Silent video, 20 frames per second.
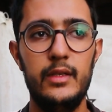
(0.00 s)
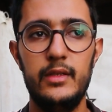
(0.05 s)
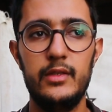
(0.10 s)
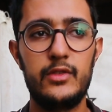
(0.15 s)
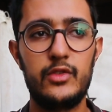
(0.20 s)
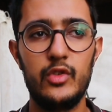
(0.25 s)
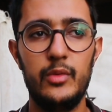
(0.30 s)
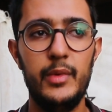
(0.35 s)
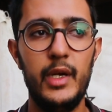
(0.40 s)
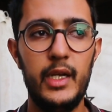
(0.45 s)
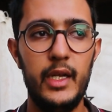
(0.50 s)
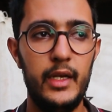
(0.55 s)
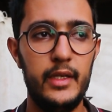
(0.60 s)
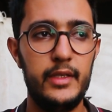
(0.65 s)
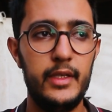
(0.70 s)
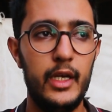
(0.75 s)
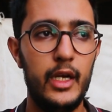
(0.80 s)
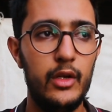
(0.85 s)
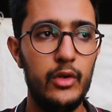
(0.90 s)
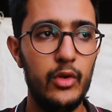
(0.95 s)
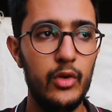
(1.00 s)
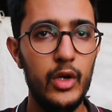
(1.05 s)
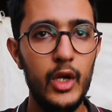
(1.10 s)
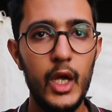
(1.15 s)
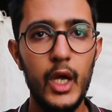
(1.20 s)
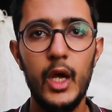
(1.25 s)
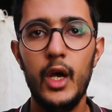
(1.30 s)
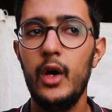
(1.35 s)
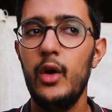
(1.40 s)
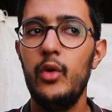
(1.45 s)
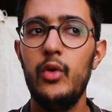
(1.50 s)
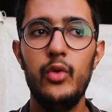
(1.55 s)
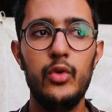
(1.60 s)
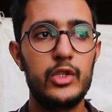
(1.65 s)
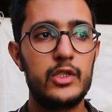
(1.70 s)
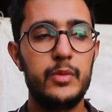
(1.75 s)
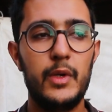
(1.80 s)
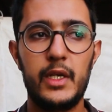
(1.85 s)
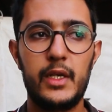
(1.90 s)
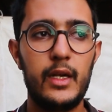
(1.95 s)
الزملاء ديالو
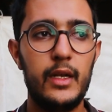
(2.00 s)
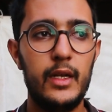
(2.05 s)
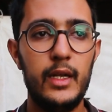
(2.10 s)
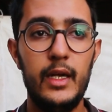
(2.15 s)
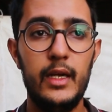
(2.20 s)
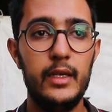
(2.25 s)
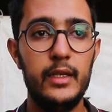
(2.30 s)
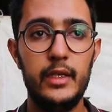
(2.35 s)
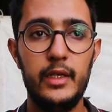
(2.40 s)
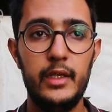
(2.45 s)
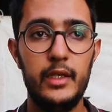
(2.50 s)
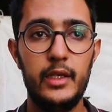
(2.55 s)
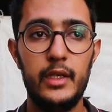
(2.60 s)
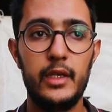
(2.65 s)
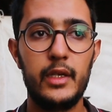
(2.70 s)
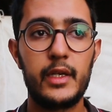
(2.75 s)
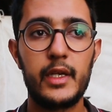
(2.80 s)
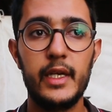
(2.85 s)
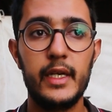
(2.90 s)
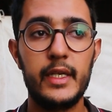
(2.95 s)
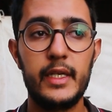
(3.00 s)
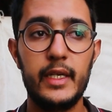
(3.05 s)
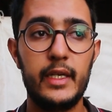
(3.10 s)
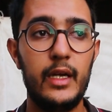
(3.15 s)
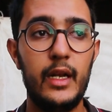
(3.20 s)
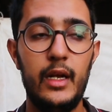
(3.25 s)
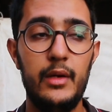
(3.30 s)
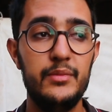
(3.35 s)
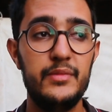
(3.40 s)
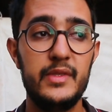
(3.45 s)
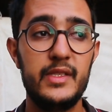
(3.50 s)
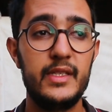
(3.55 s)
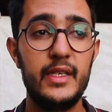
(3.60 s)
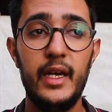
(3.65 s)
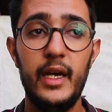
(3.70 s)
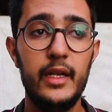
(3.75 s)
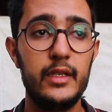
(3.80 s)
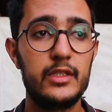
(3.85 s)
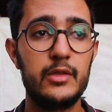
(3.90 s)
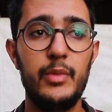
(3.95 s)
وتبارك الله كان كيقرا
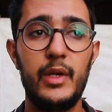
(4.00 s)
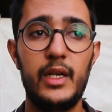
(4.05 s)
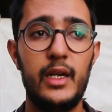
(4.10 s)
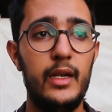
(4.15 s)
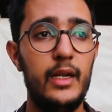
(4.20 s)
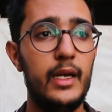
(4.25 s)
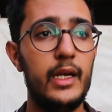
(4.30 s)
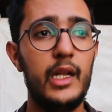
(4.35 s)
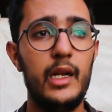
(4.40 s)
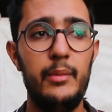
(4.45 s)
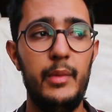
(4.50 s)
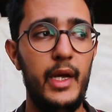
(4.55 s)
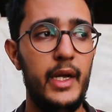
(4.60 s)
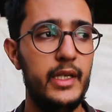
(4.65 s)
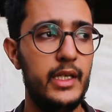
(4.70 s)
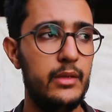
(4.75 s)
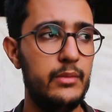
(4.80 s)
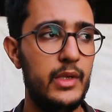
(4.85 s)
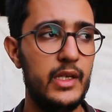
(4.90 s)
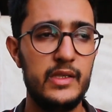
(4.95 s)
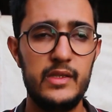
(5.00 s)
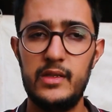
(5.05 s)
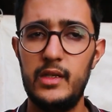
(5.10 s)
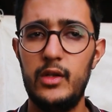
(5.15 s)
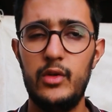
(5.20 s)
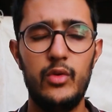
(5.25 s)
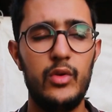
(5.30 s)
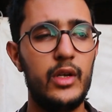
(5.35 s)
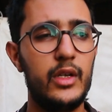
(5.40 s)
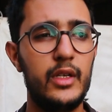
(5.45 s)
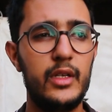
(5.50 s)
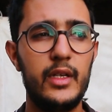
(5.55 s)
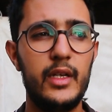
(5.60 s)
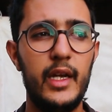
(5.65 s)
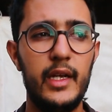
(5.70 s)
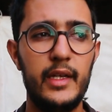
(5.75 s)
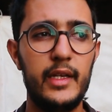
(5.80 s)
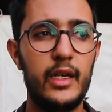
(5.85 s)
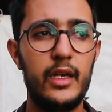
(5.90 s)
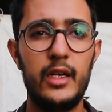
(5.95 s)
مزيان تبارك الله قرا معايا الماستر
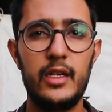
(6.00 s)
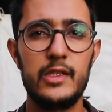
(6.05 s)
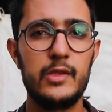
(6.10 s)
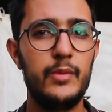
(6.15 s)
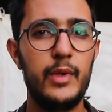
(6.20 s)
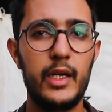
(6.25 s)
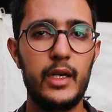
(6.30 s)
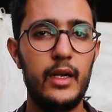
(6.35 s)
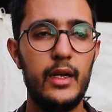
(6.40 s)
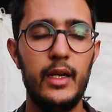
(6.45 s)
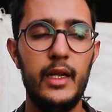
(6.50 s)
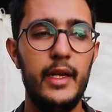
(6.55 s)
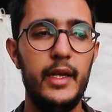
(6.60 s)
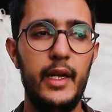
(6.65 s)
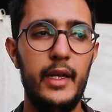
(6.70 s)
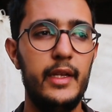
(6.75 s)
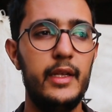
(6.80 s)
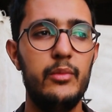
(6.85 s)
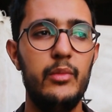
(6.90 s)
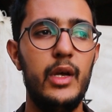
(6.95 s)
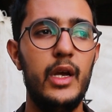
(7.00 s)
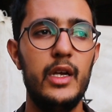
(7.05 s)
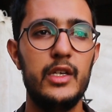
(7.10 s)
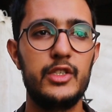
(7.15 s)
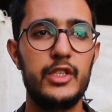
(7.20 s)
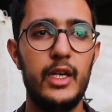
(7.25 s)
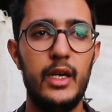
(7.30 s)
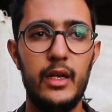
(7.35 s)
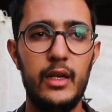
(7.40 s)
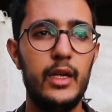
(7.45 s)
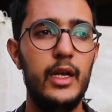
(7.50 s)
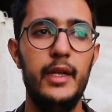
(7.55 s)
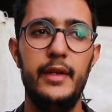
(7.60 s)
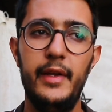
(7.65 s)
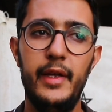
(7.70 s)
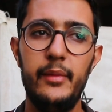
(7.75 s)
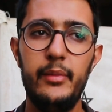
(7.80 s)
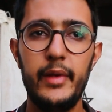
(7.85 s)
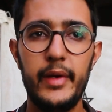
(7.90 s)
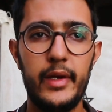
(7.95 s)
وكان كيقرا تبارك الله يعني ما شاء الله
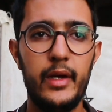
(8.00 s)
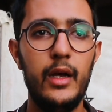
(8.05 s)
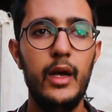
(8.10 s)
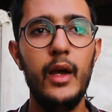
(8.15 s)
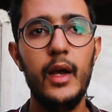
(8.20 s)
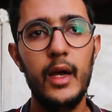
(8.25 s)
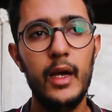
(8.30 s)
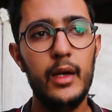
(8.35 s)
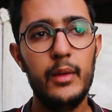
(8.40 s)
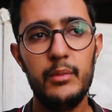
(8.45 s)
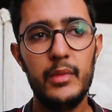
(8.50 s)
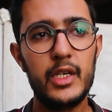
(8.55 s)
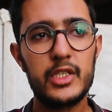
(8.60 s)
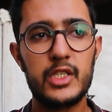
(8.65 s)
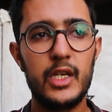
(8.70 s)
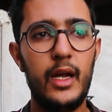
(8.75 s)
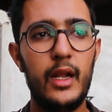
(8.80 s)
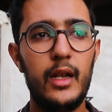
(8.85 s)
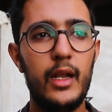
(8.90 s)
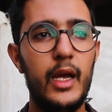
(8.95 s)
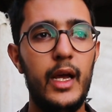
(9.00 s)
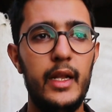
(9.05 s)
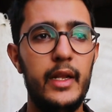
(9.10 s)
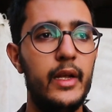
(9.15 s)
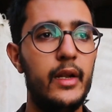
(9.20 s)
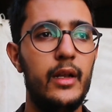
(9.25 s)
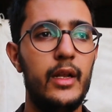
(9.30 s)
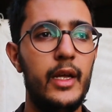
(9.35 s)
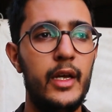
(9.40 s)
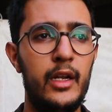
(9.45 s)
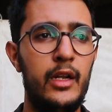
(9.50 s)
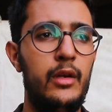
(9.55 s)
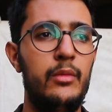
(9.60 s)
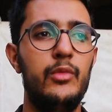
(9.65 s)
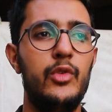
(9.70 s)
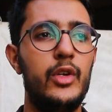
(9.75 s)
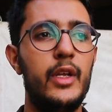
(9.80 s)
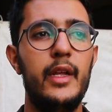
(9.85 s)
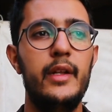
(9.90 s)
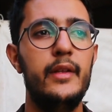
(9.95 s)
نابغه ما شاء الله عليه الله
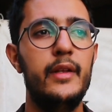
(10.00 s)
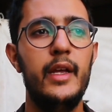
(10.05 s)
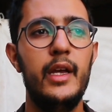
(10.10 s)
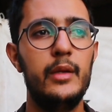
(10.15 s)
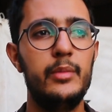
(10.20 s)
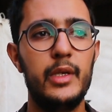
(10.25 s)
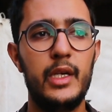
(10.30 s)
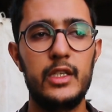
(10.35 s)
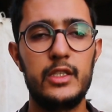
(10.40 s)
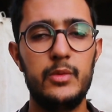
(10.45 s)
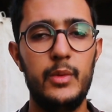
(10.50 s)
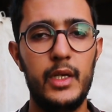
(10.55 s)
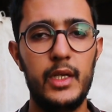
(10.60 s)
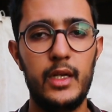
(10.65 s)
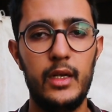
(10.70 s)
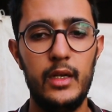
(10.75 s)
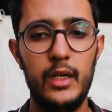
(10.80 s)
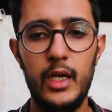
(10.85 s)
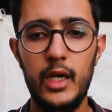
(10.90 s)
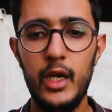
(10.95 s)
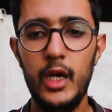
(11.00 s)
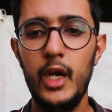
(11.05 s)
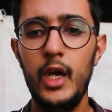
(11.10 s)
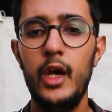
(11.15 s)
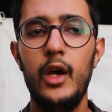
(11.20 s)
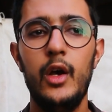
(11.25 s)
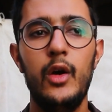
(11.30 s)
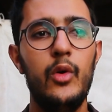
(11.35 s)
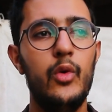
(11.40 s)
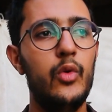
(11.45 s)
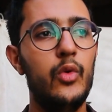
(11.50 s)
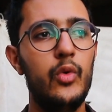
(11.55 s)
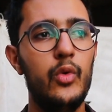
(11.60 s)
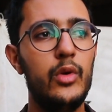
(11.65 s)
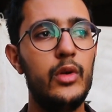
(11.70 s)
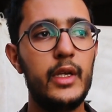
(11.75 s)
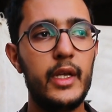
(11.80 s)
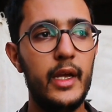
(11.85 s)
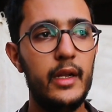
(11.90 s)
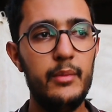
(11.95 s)
يرحمه كان نابغه تبارك الله
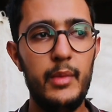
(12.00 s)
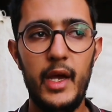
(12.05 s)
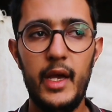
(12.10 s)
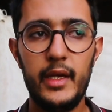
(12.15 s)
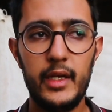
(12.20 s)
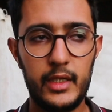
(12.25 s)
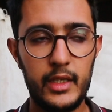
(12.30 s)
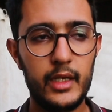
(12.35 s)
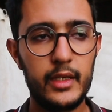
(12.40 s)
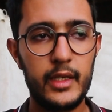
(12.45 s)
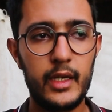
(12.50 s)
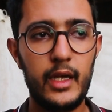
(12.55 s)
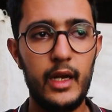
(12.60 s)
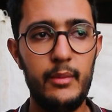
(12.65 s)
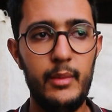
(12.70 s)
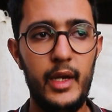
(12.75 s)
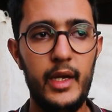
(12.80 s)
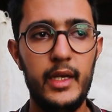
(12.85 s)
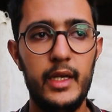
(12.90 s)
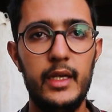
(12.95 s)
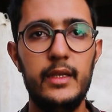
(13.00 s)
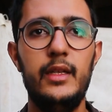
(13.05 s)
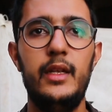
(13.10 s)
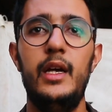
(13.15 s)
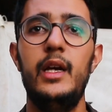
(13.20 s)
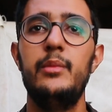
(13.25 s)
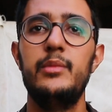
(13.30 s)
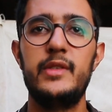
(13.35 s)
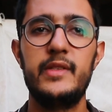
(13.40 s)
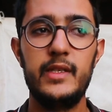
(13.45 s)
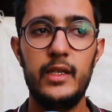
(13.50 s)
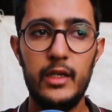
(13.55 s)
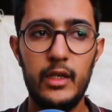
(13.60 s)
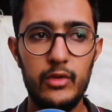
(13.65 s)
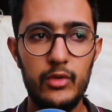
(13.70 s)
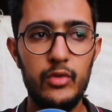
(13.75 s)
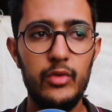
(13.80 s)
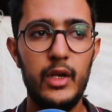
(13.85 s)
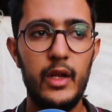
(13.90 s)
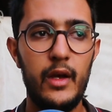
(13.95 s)
وكان معايا كان كيقرا معايا هذا العام السنه
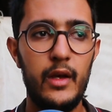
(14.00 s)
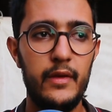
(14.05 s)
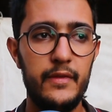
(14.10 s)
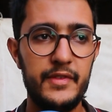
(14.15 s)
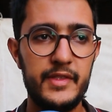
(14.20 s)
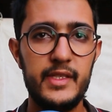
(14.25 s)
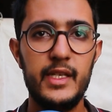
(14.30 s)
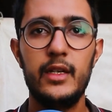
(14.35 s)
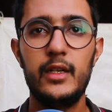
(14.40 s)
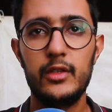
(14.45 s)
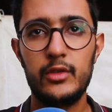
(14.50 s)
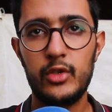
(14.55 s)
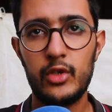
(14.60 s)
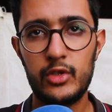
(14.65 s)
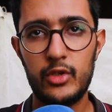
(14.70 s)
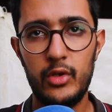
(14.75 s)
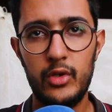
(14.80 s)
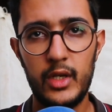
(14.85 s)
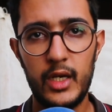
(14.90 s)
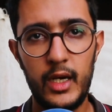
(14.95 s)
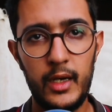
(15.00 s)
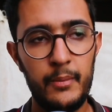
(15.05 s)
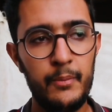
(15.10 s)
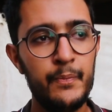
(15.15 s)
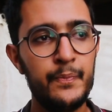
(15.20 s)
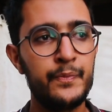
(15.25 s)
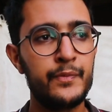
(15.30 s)
الاولى في سلك الدكتوراه